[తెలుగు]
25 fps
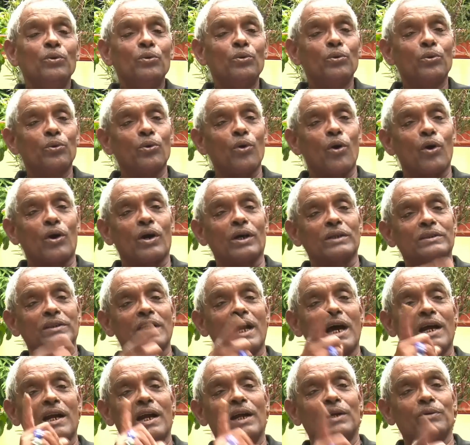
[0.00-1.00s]

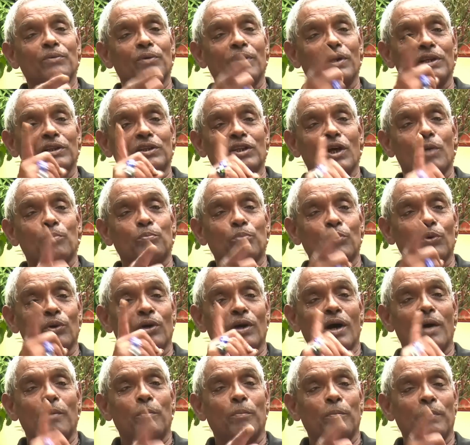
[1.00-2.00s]
ఇంకొకసారి అటువంటి తప్పుడు
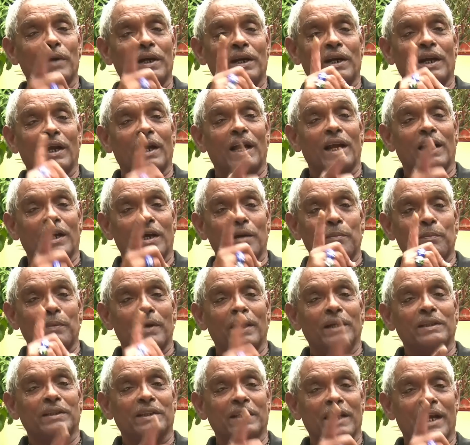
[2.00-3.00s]
కాంప్లిమెంట్లు కనుక
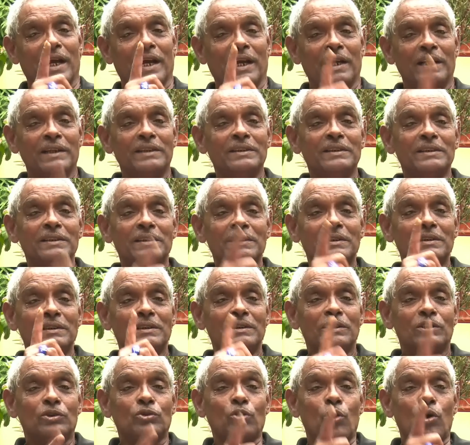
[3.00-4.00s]
పెడితే
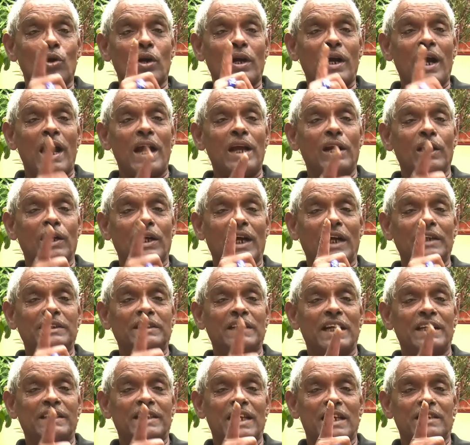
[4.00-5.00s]
సొరకాయలు కట్
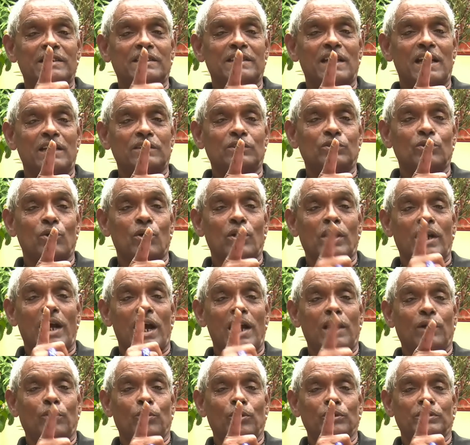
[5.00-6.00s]
చేసేస్తా
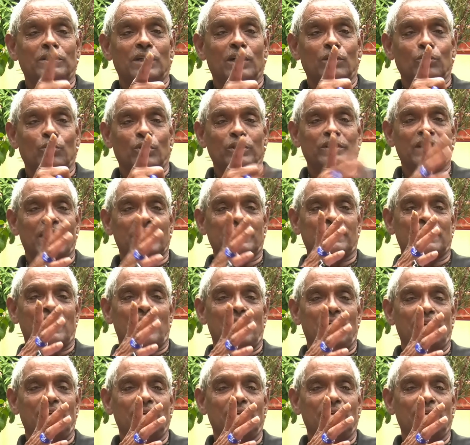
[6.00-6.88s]
సొరకాయలు కోసినట్టు కోసేస్తా